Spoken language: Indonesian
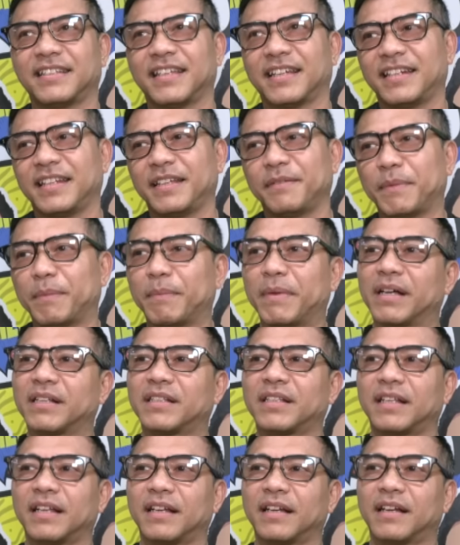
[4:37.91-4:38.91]
Jadi memang
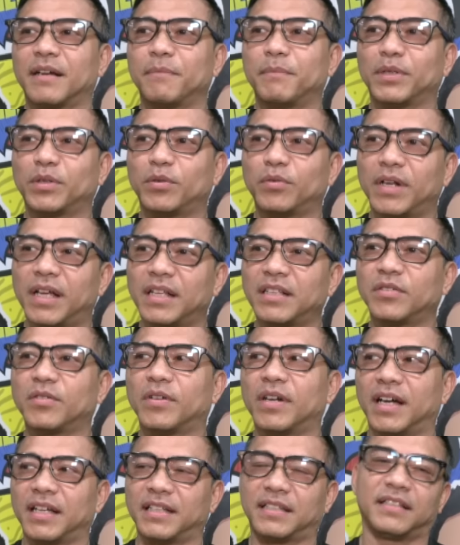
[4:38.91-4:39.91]
kebetulan
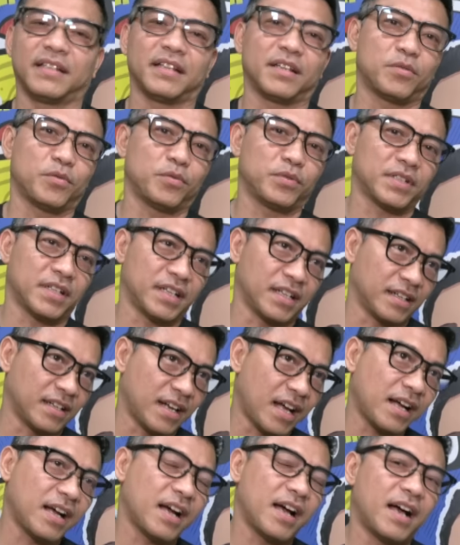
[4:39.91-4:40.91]
juga istriku senang
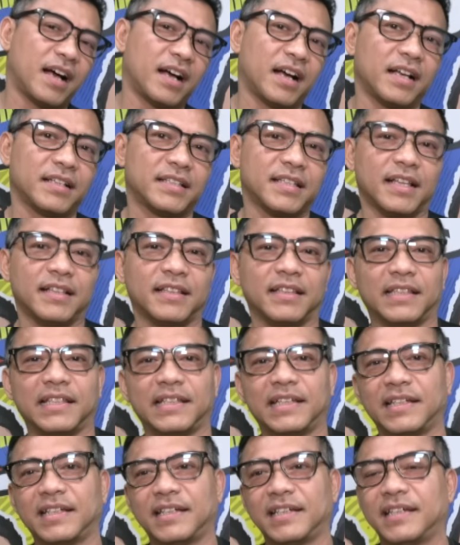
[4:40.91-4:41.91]
dagang,
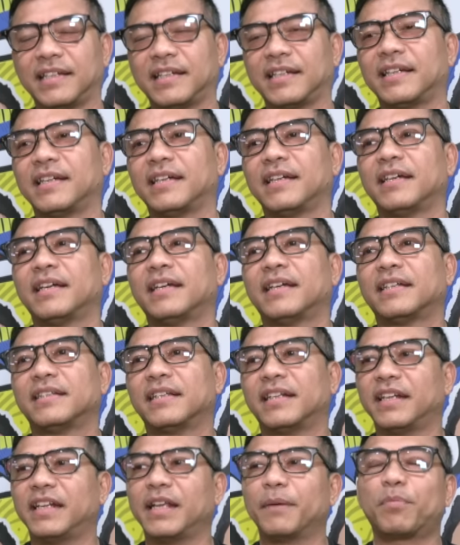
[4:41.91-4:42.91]
Santi.
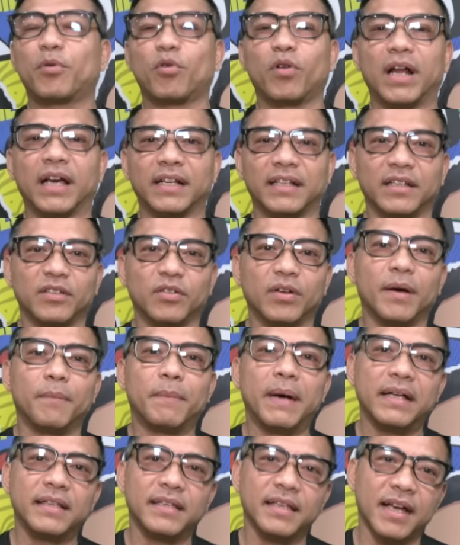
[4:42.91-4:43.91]
Jadi dia produknya juga
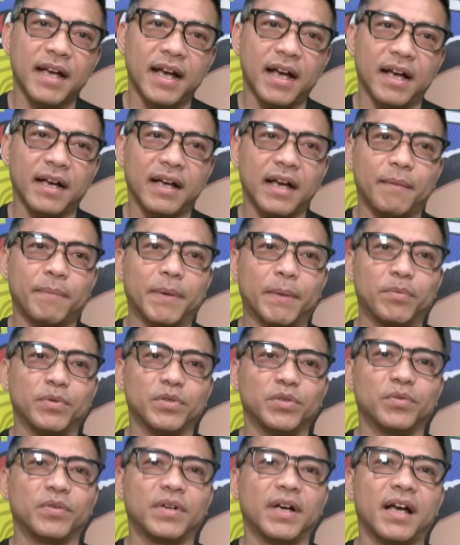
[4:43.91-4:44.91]
banyak,
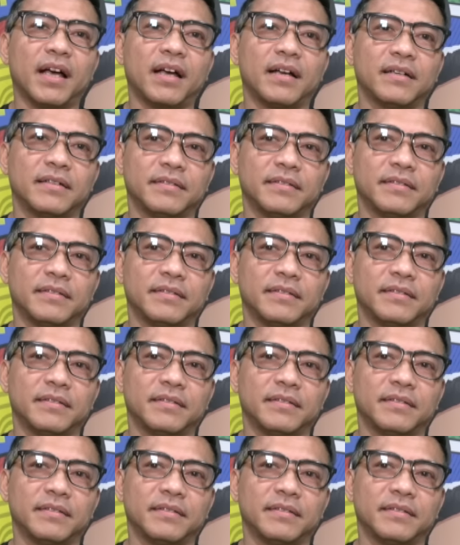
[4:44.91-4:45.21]
apapun juga.